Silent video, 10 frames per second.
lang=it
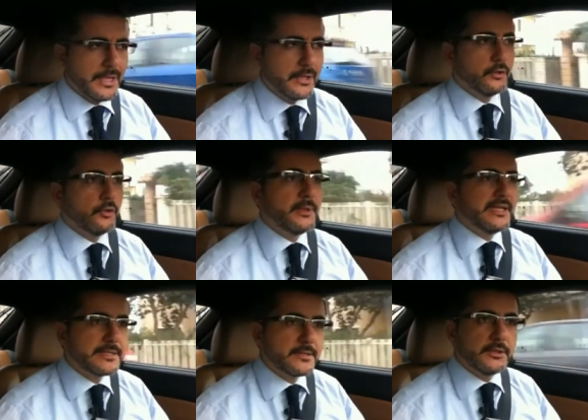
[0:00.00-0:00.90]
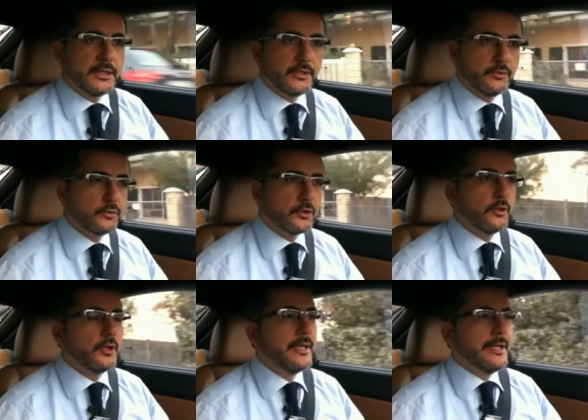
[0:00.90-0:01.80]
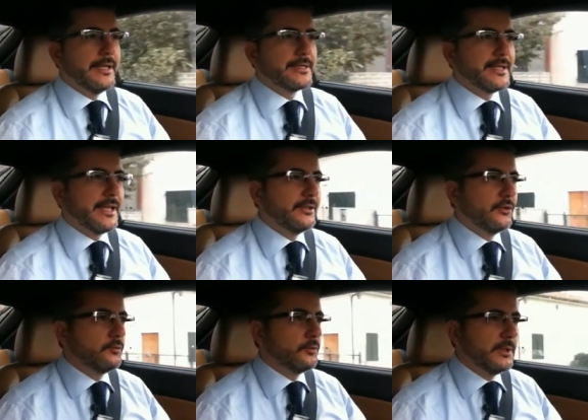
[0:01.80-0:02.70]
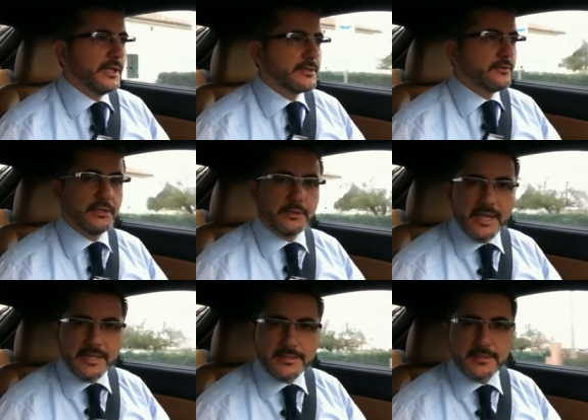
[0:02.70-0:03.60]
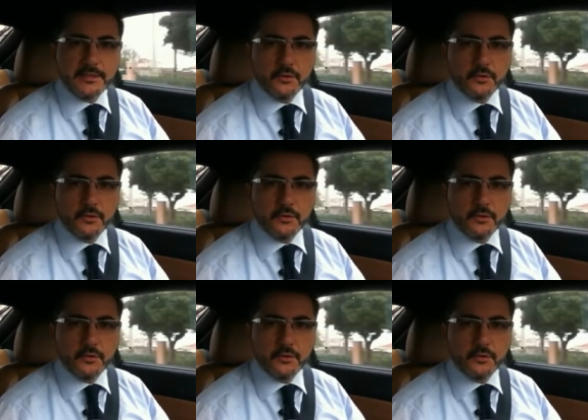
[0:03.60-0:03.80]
Allora, l'obbligazione del chirurgo estetico è un'obbligazione di mezzi